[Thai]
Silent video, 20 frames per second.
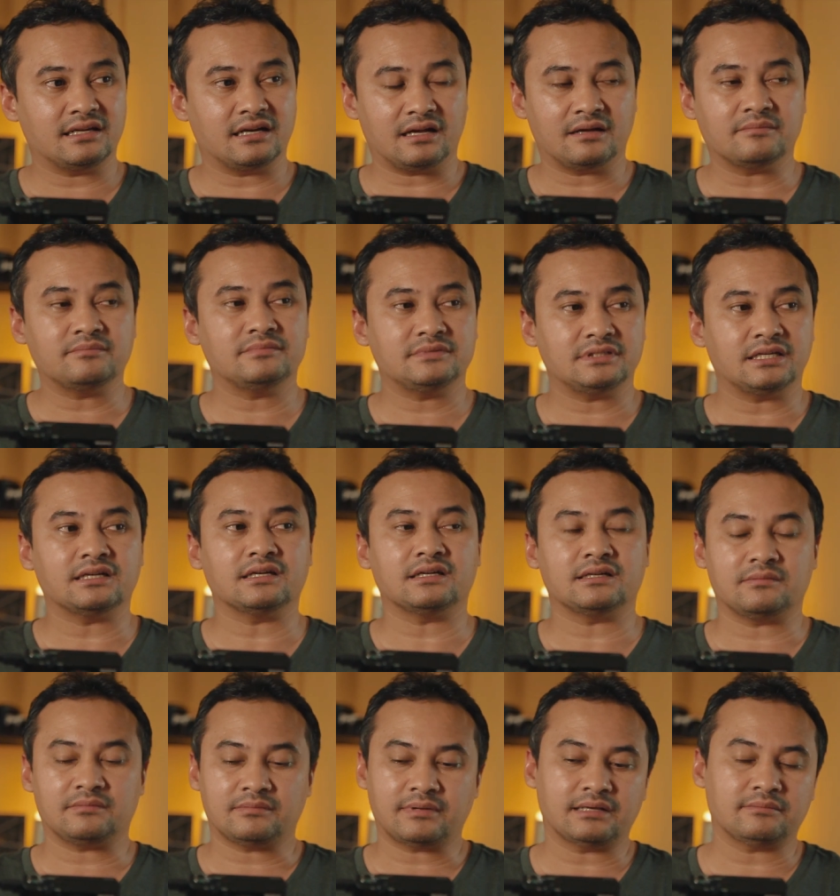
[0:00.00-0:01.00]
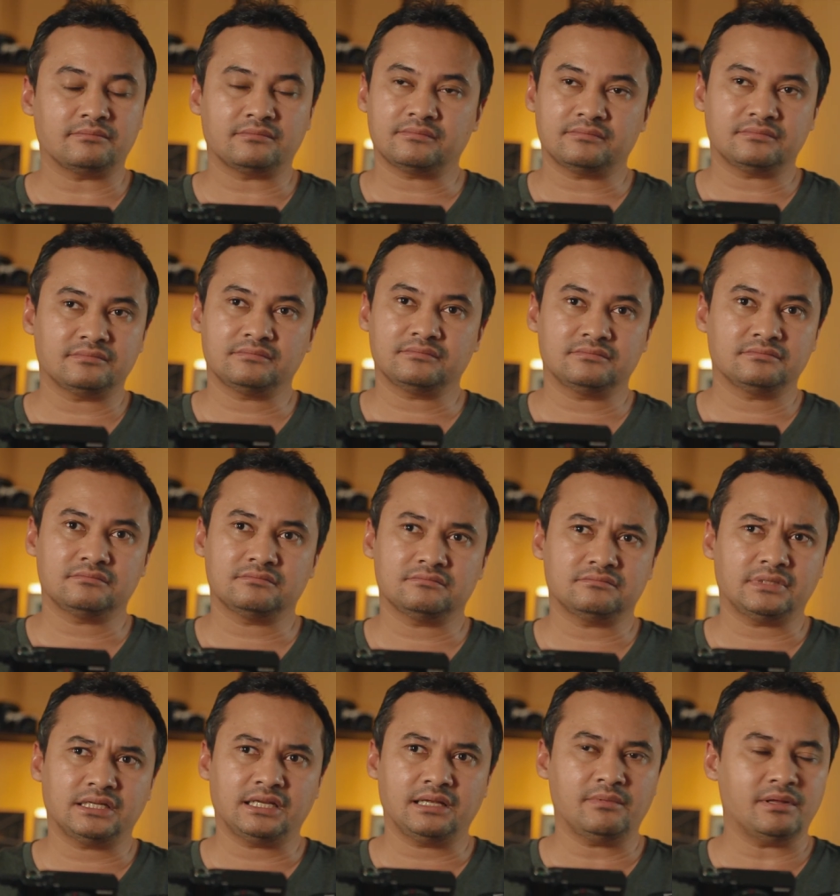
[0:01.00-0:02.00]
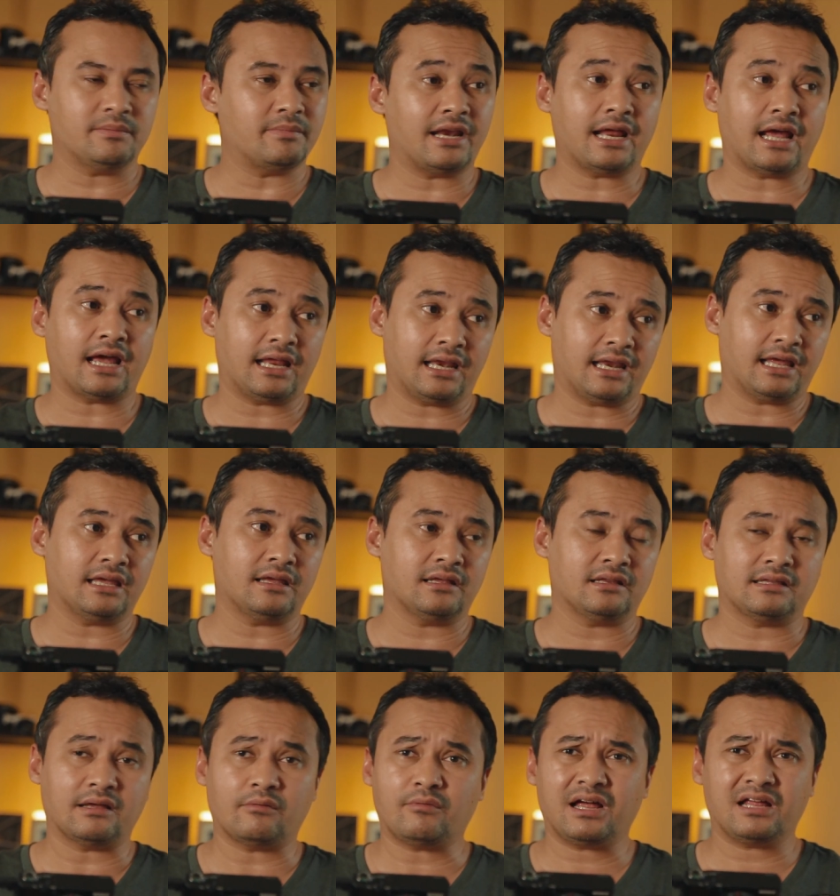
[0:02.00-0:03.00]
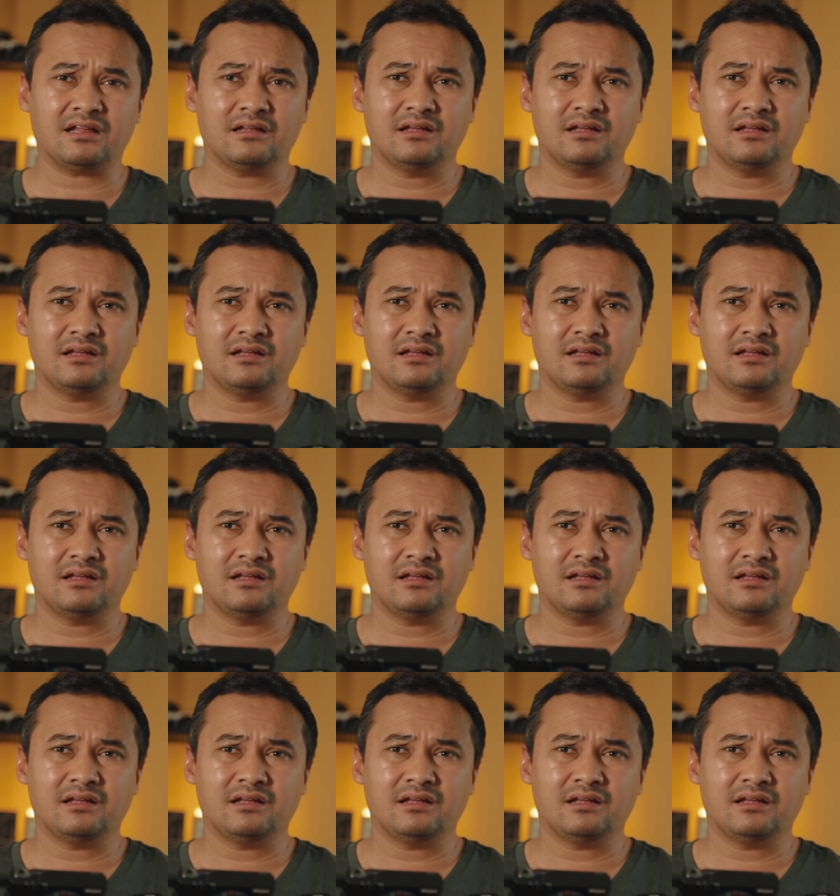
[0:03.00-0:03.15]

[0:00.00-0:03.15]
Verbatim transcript: นะครับอ่าไม่ได้มีปัญหาอะไรแต่ว่า